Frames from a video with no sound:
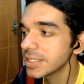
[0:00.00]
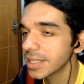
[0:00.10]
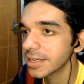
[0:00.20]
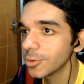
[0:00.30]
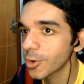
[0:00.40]

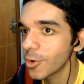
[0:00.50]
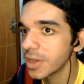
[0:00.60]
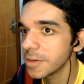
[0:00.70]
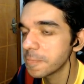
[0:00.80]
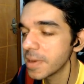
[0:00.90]
daquilo que eu
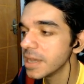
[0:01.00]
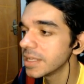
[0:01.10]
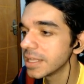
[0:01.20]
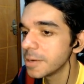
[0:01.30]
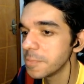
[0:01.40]
equipei, né,
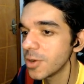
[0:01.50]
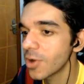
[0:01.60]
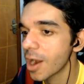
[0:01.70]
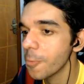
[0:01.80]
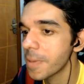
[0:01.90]
dele
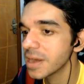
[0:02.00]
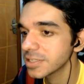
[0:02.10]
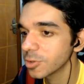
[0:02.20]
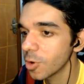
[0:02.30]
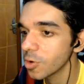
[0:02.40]
melhorar o
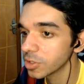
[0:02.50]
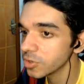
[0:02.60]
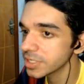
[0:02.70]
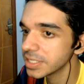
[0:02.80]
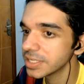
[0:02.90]
passe longo. Eu não
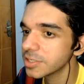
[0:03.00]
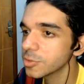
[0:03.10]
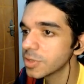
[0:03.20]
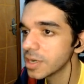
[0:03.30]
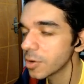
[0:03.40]
sei dizer se o
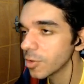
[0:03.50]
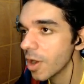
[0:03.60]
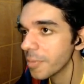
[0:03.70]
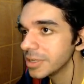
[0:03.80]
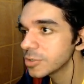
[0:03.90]
triângulo
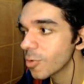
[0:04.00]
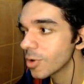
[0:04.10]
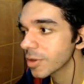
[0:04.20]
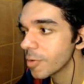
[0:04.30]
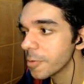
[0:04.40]
realmente
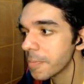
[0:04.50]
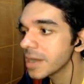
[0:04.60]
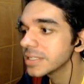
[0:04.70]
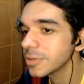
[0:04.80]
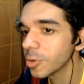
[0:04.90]
conta como
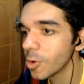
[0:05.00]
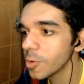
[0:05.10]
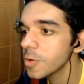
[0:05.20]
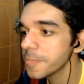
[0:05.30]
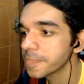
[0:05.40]
passe longo.